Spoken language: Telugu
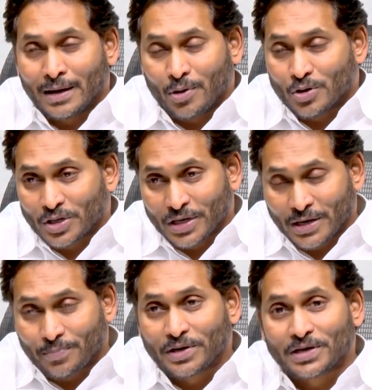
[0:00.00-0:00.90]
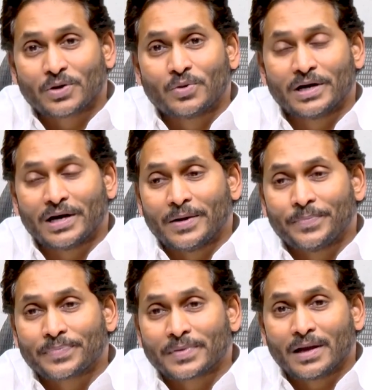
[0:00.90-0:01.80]
బహుశా నేను ఎప్పటికీ కూడా
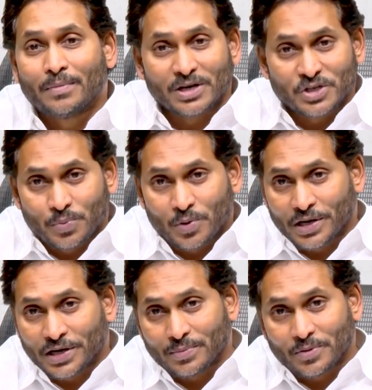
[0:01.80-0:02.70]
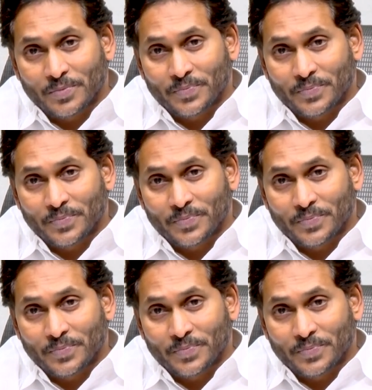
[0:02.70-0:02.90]
మర్చిపోలేనేమో